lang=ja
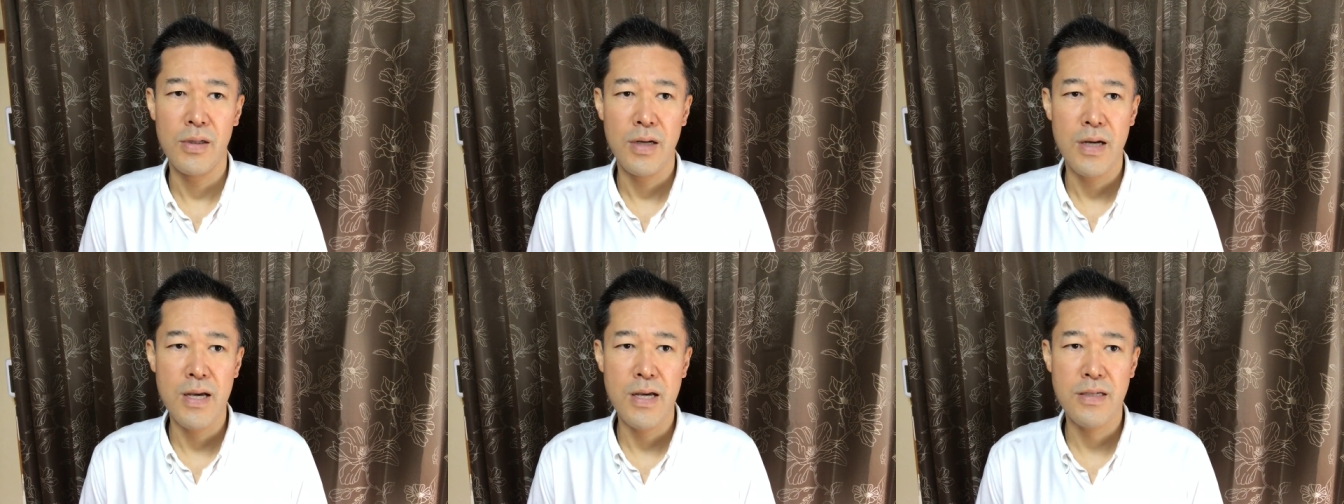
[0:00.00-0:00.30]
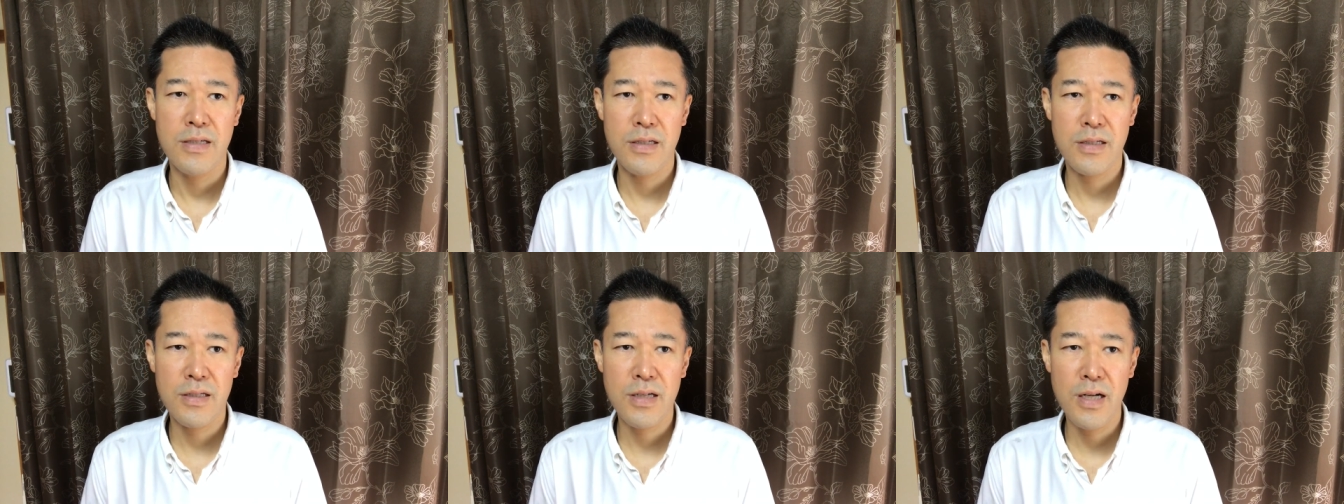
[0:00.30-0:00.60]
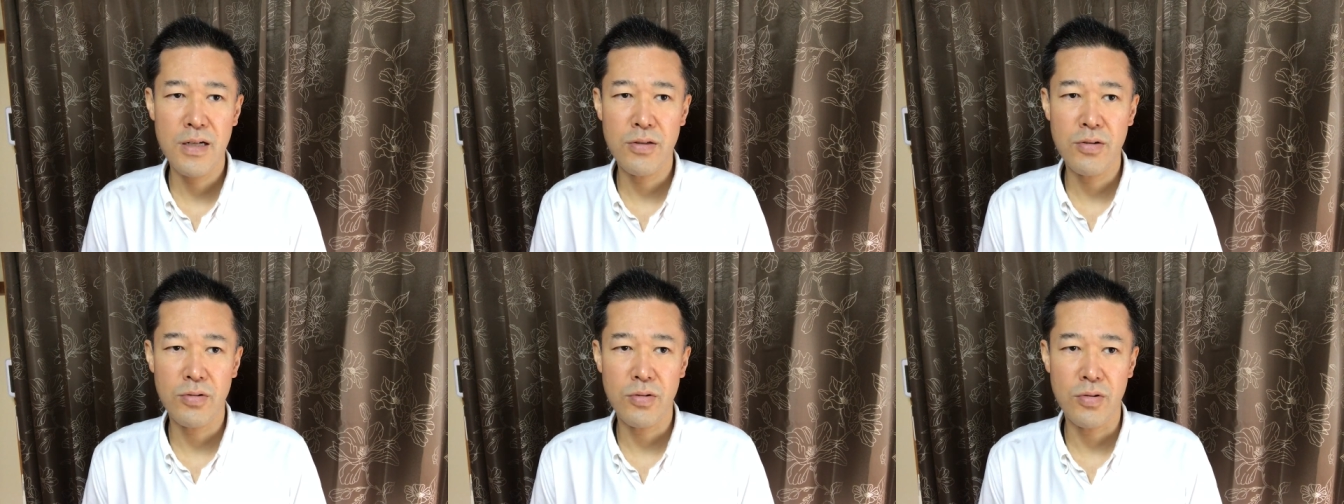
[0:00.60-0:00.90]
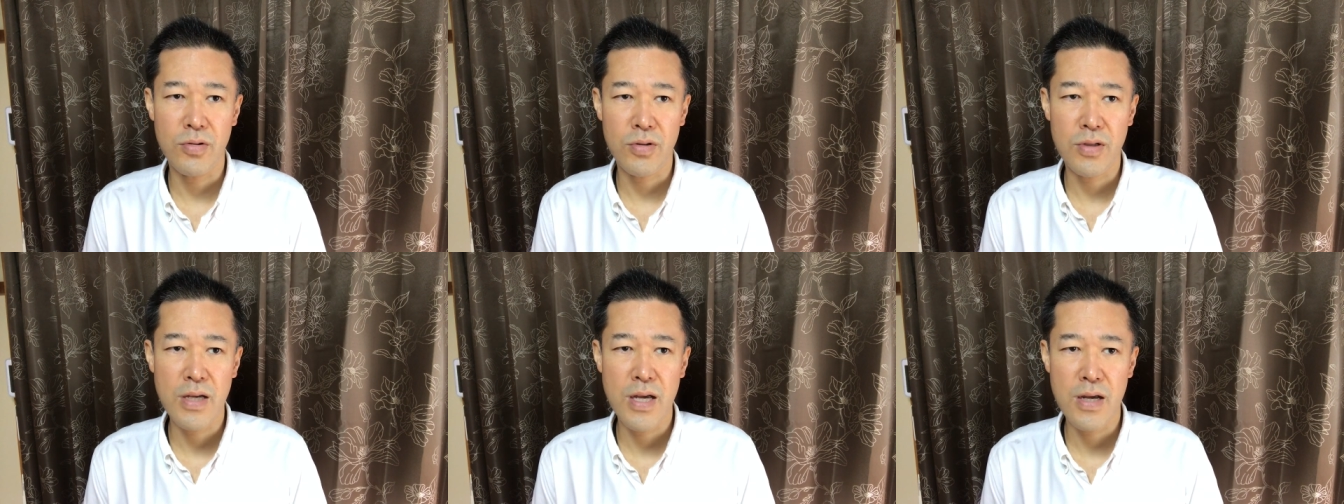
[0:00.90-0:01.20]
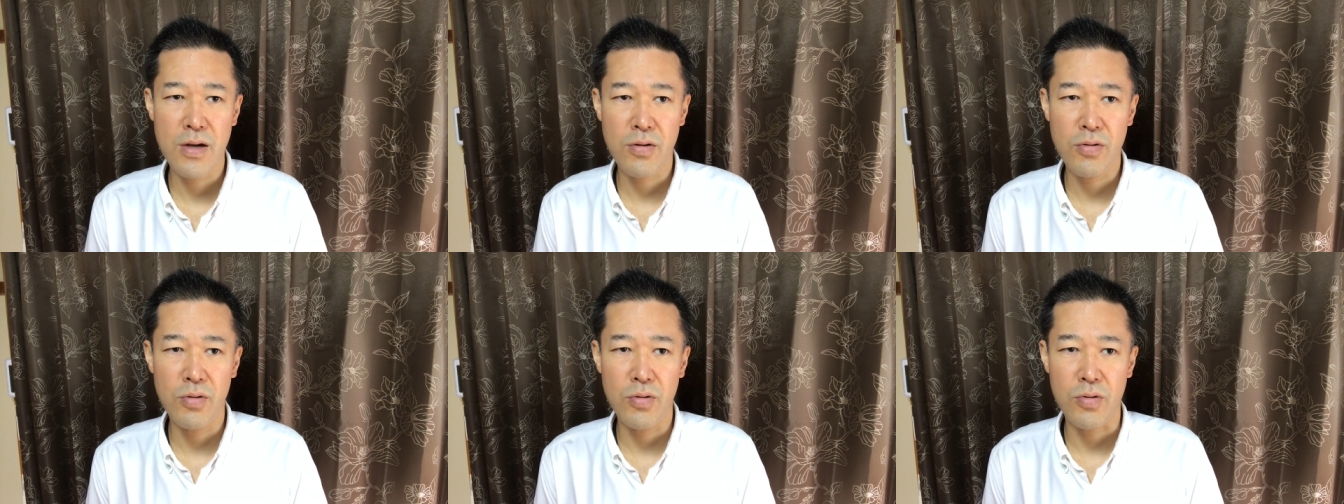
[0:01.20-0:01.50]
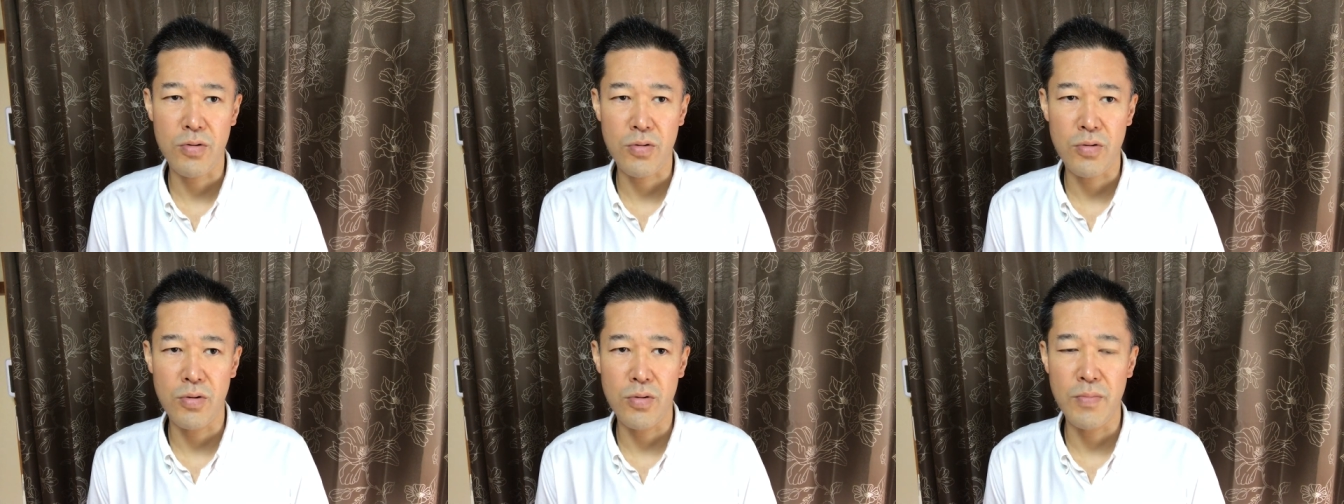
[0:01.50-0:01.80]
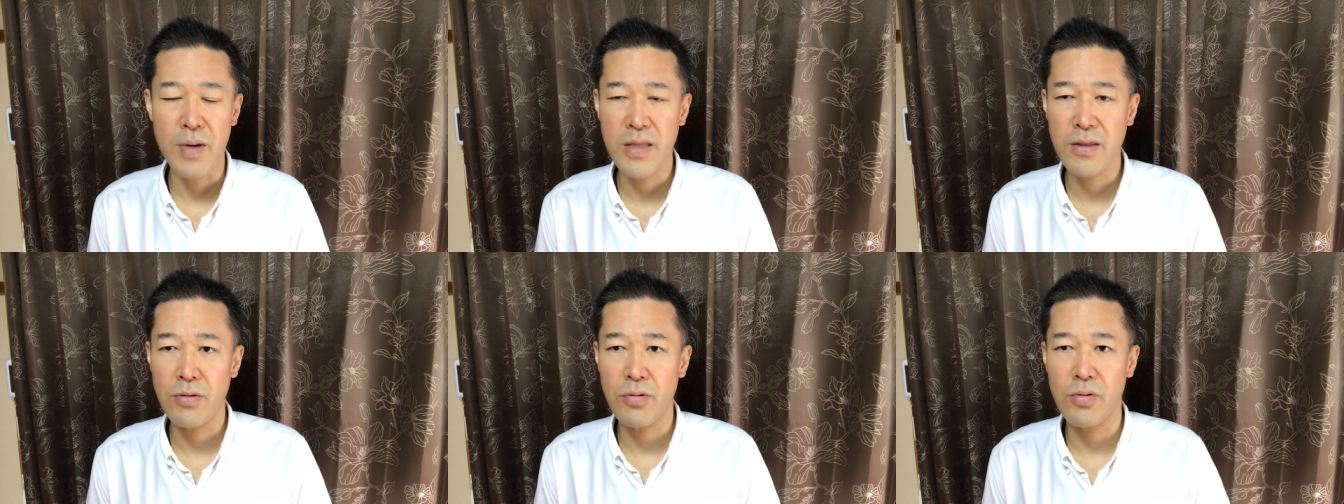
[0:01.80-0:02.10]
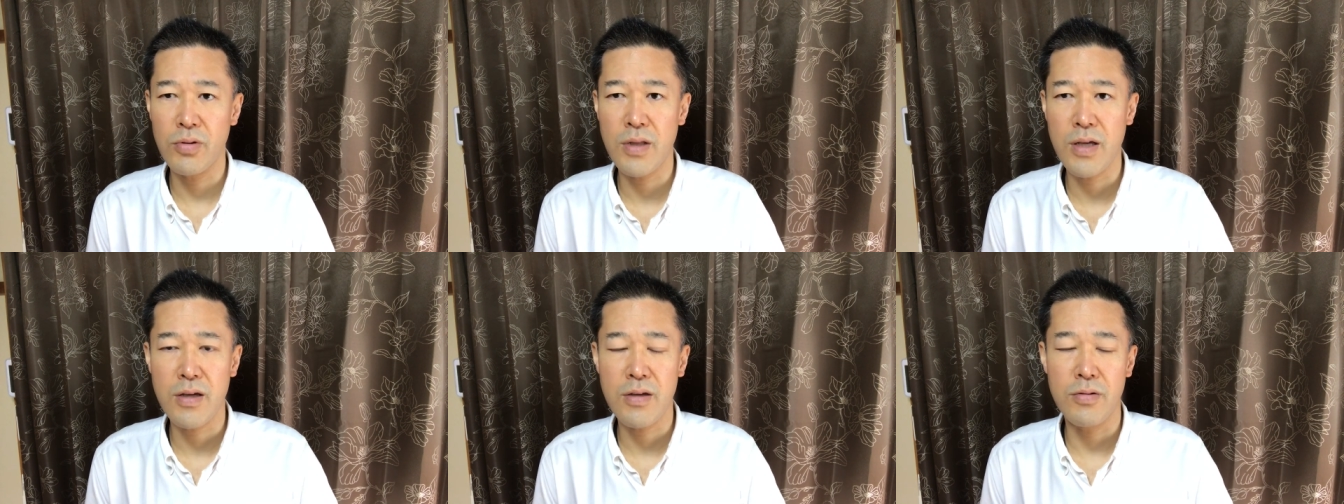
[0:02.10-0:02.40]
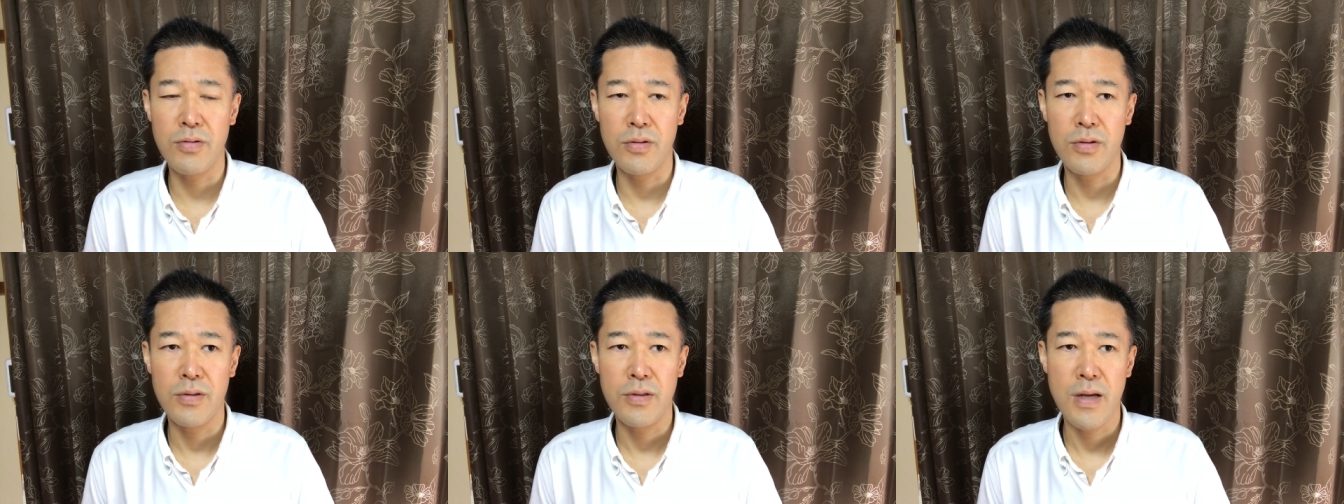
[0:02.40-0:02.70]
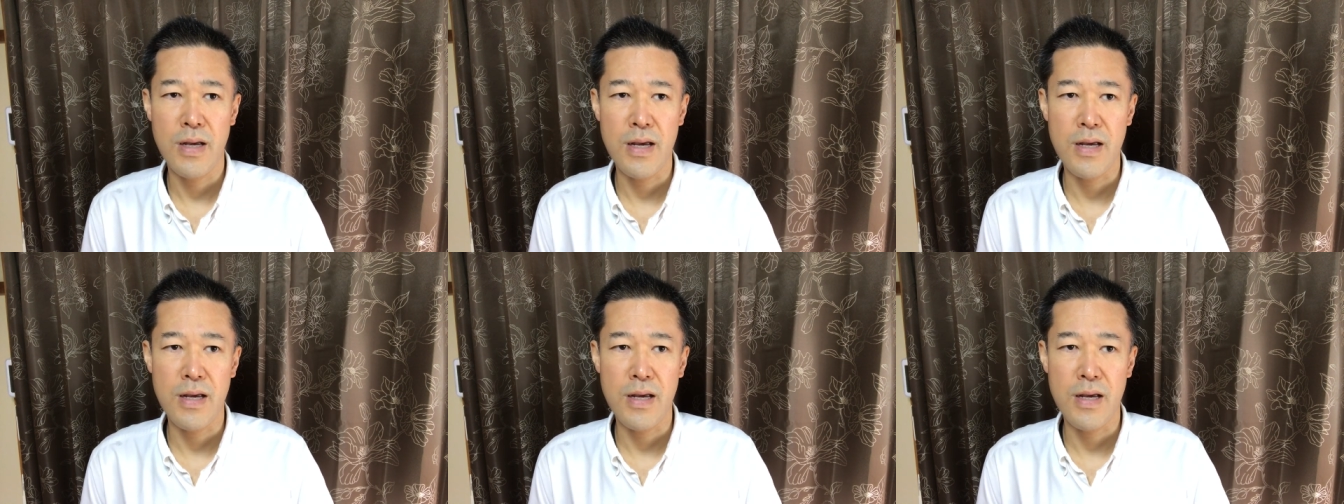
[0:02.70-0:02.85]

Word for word: えー、しっかりとその稽古をこう全うできる、